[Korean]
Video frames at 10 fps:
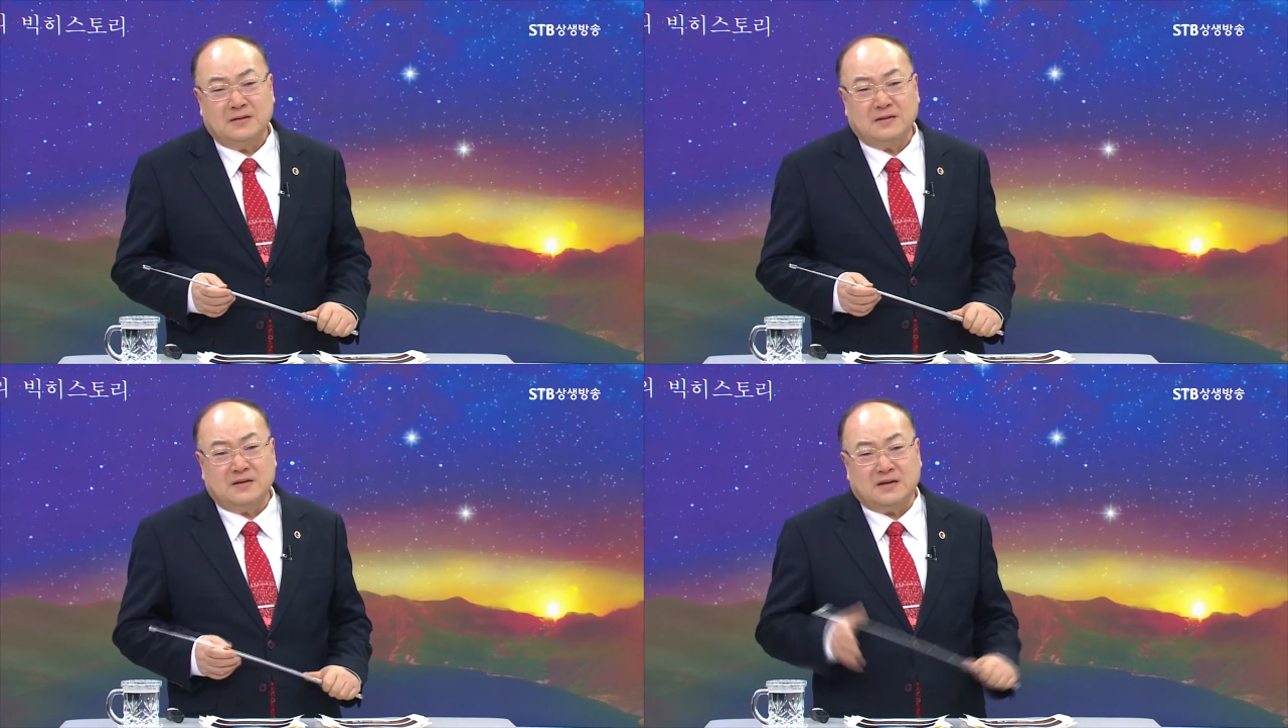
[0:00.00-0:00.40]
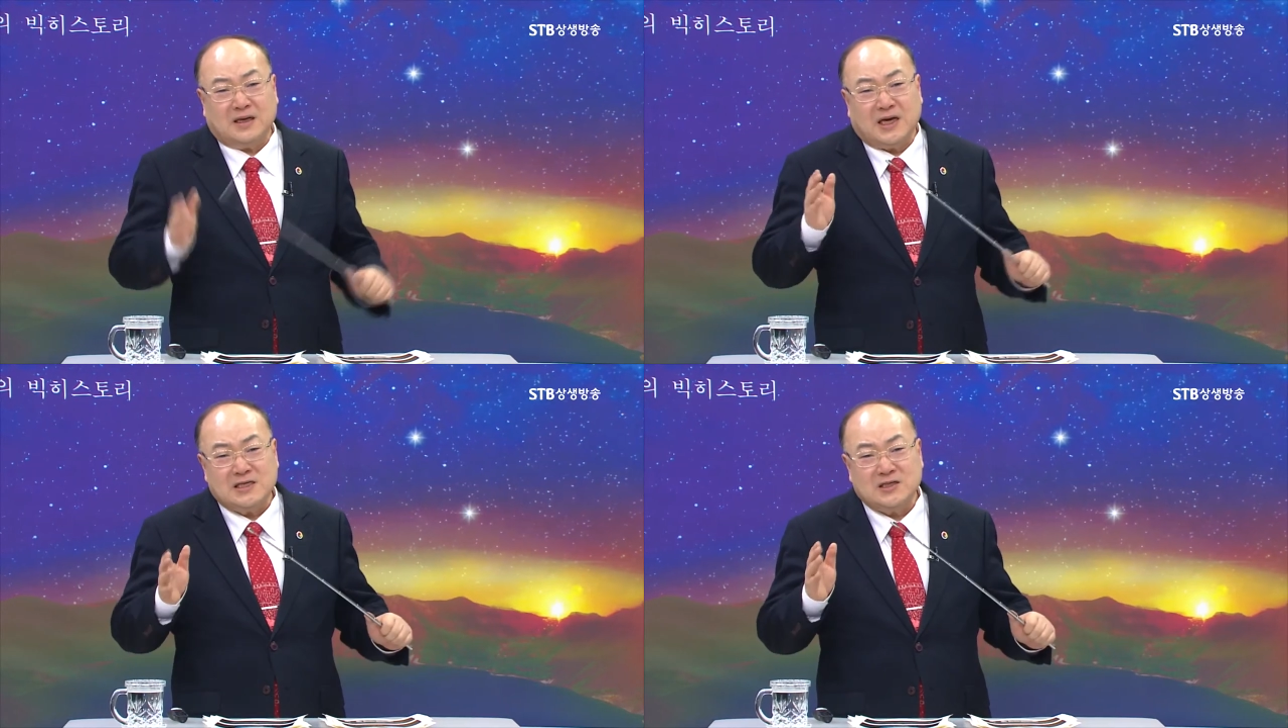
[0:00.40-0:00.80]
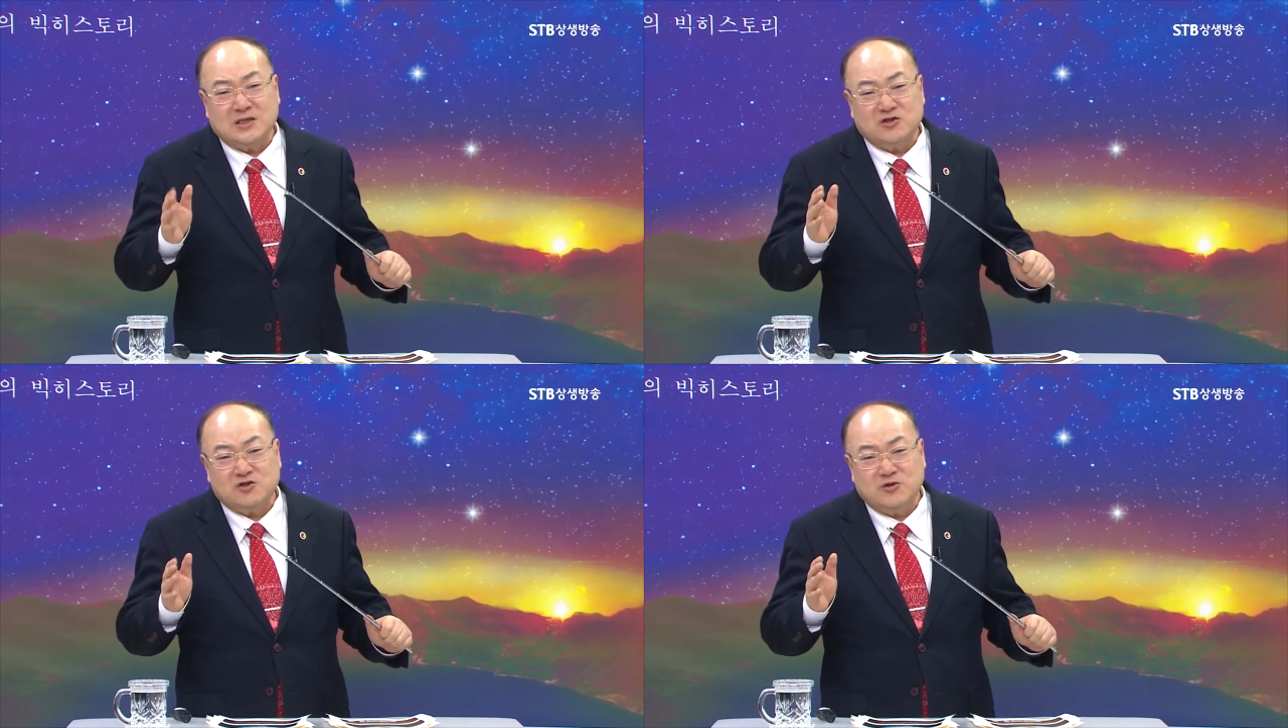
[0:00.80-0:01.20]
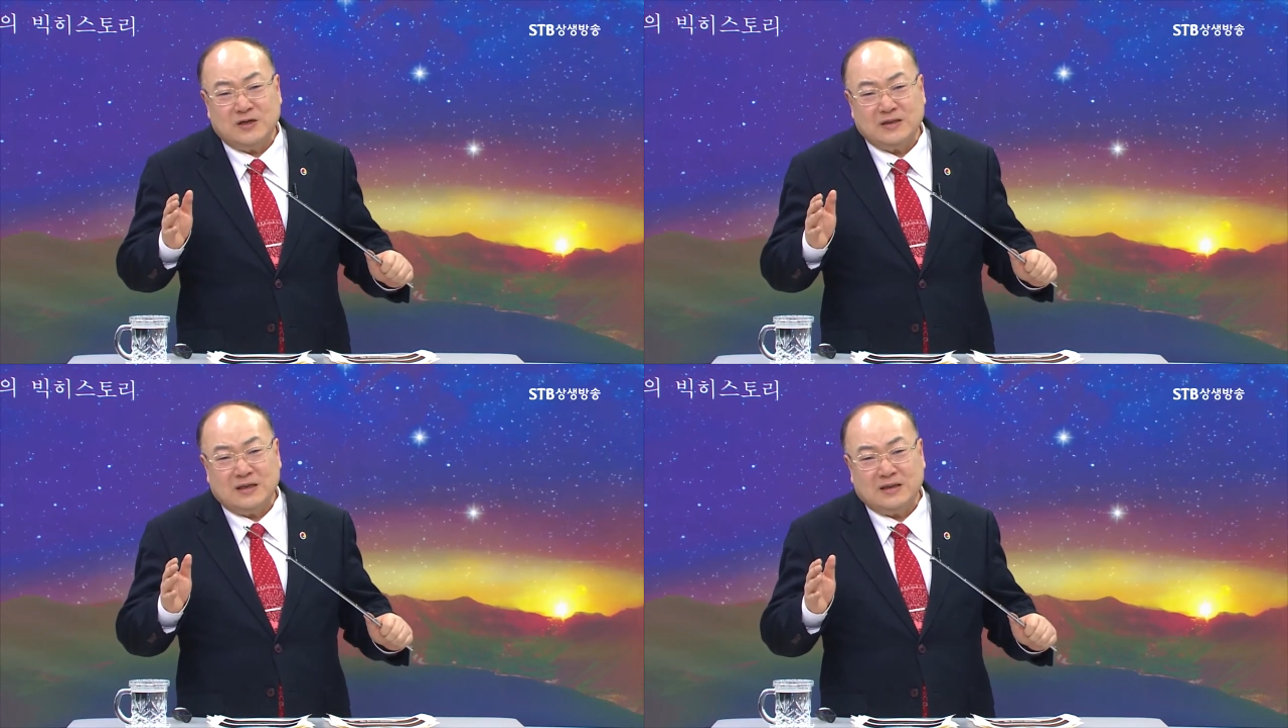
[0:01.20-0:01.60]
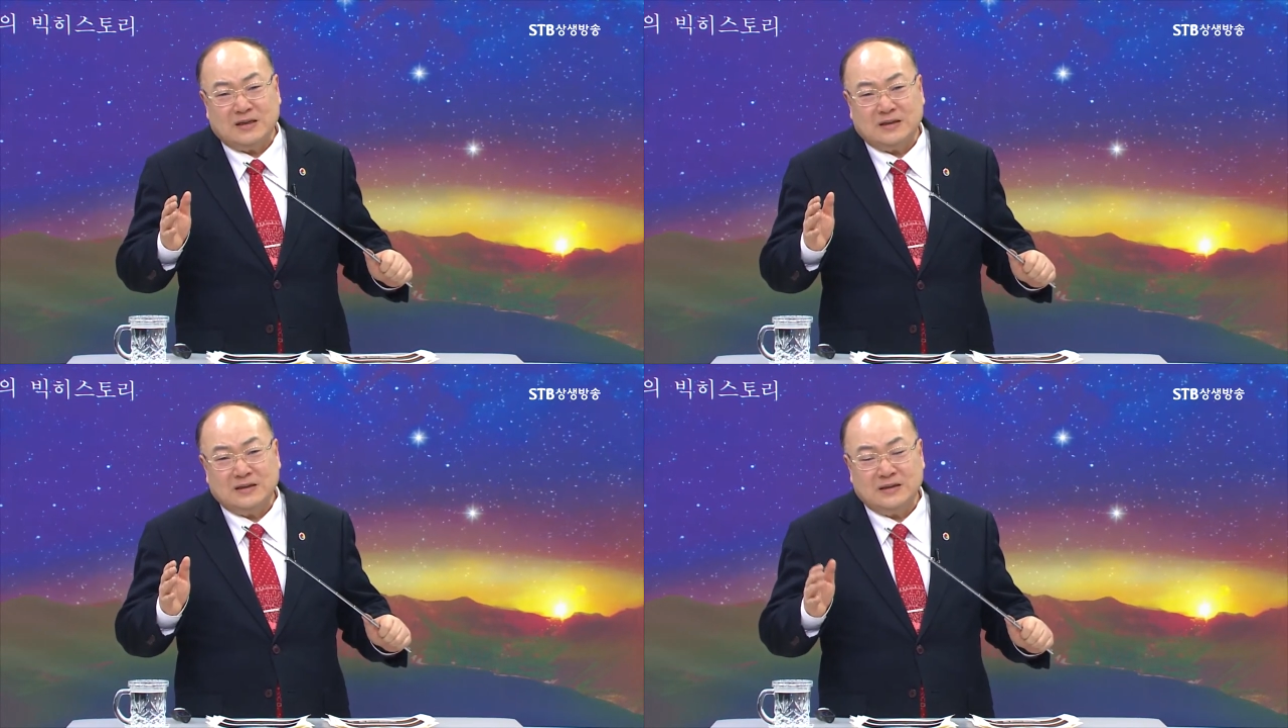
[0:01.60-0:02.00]
그렇게 개천이 중요한
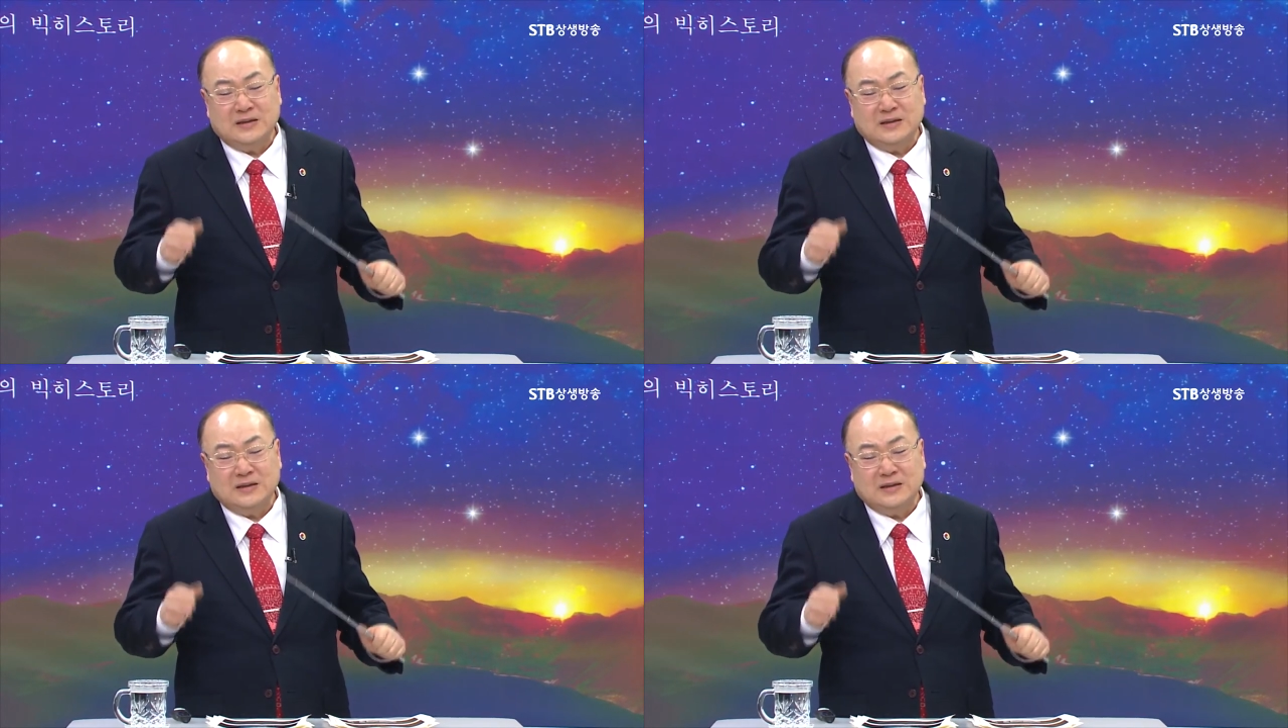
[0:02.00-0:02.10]
나라가